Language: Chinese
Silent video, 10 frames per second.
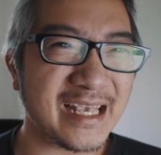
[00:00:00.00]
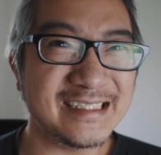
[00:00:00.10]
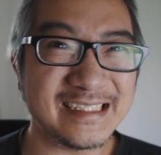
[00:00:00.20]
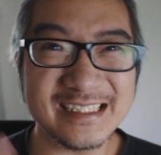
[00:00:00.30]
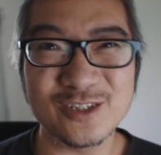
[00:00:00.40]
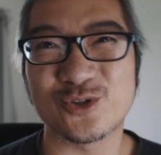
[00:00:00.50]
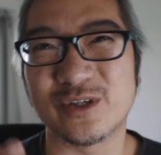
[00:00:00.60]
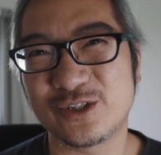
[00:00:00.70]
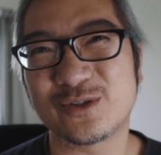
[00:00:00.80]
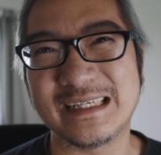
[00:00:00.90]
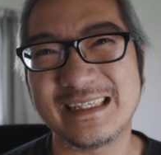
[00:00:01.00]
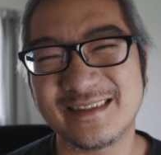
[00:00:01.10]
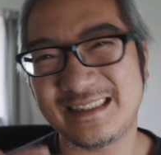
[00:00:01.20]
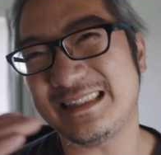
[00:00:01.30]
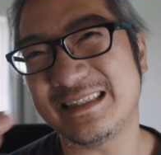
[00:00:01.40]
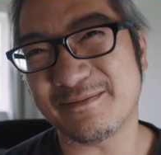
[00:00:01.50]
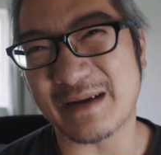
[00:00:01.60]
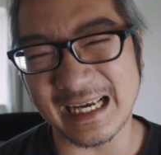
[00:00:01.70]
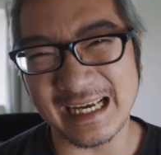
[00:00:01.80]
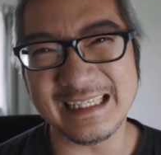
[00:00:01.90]
新的索尼出来一定要新的
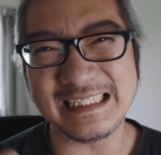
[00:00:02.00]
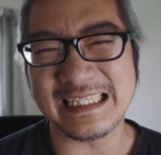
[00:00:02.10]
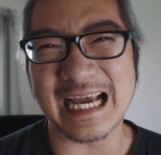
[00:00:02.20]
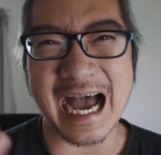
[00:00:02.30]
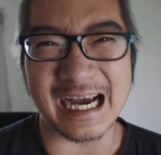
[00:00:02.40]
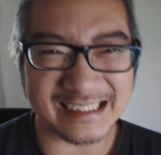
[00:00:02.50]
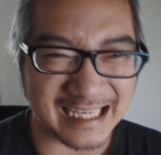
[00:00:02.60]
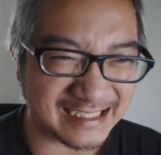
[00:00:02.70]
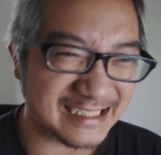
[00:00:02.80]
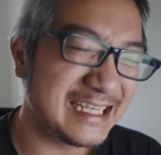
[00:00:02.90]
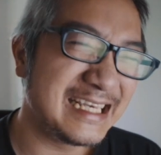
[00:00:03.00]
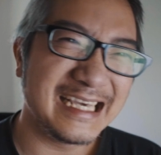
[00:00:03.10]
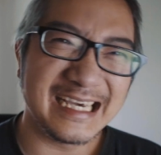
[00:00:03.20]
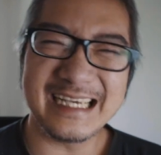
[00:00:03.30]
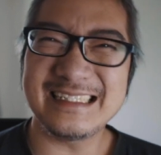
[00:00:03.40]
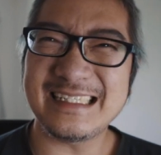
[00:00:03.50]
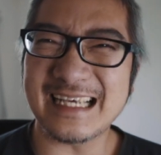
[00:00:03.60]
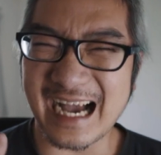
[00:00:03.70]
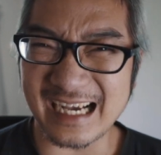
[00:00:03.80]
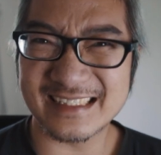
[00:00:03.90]
买 A7R 三。A 七
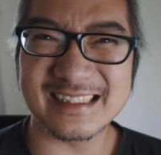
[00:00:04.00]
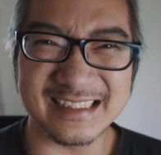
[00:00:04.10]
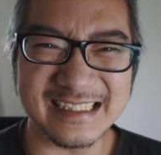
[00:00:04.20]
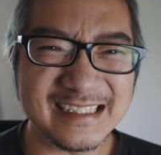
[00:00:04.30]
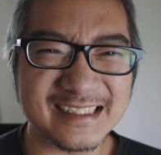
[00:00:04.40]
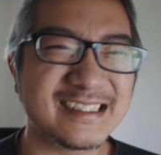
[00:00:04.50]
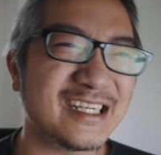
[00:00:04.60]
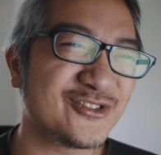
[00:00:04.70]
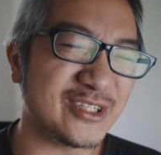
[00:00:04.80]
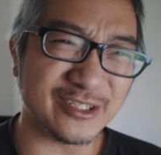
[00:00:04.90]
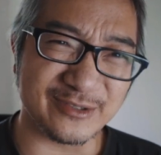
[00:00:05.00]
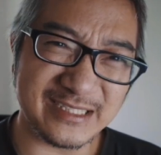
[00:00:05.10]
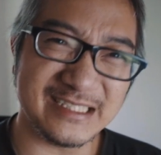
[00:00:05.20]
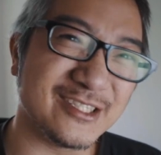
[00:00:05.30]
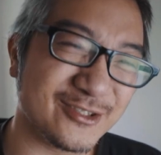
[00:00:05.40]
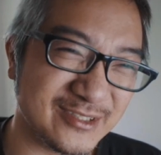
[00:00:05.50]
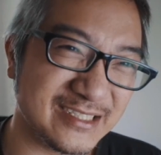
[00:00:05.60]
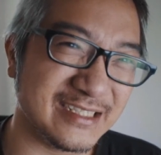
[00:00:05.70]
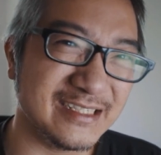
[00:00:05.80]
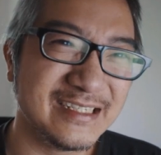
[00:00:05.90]
R 四一直在追求新的东
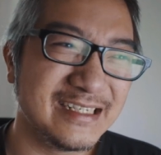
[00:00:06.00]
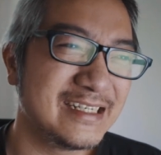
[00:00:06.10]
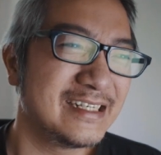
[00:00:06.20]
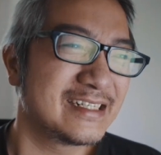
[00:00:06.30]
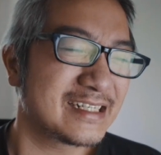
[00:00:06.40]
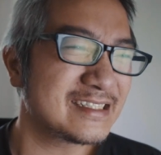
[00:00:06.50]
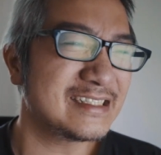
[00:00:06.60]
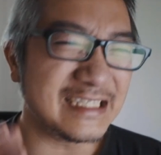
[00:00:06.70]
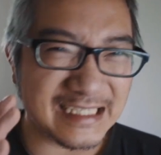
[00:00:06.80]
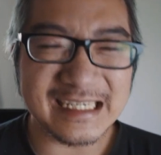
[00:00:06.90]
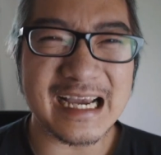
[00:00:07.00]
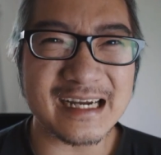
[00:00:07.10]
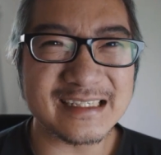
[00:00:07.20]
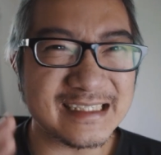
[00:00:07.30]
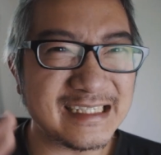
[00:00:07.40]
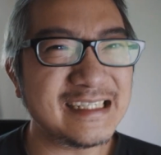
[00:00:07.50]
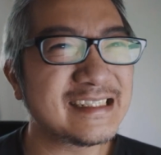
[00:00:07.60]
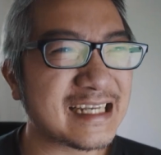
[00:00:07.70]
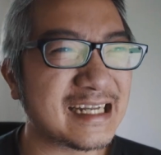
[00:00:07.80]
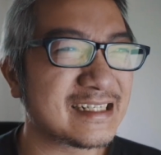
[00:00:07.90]
西，但是尼康的 D
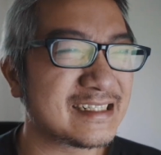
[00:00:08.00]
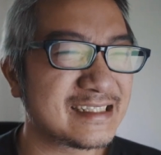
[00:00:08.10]
三，